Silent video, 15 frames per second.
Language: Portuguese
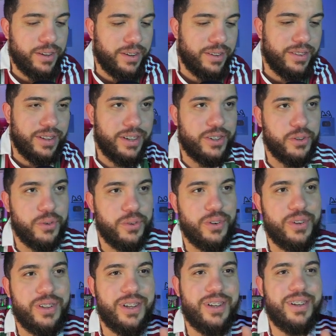Deixa eu,
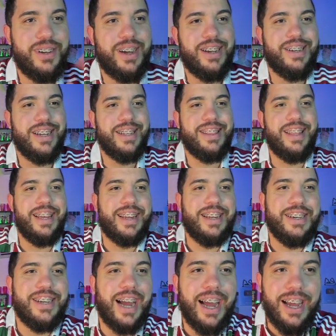né? Ajeitei aqui
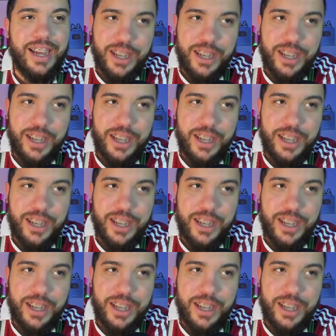já.